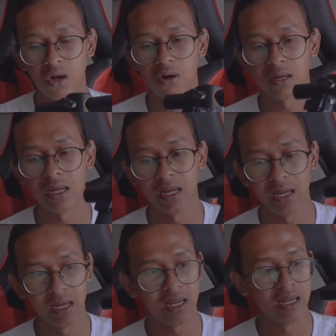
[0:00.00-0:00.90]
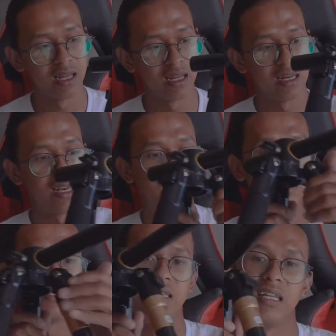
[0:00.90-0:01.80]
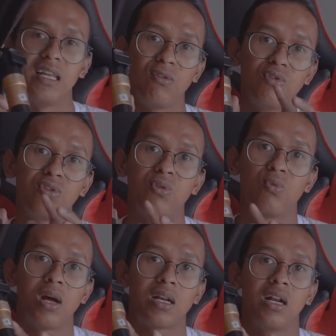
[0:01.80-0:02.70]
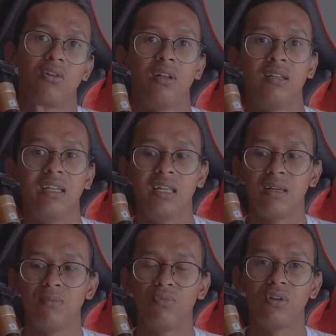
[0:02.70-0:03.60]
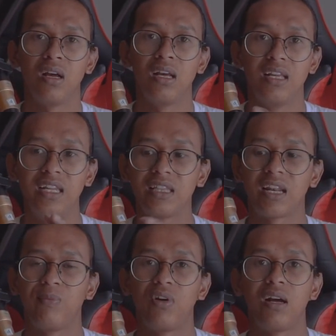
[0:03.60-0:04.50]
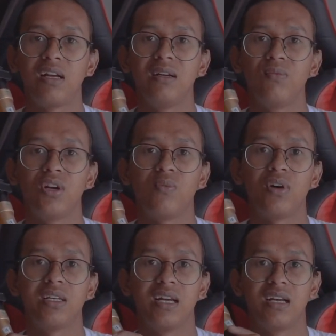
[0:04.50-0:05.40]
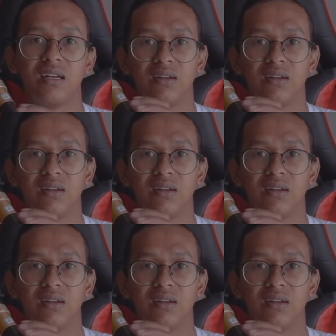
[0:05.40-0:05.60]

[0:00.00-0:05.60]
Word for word: oke nah di sini untuk warna gold ini ini tripod monopod ya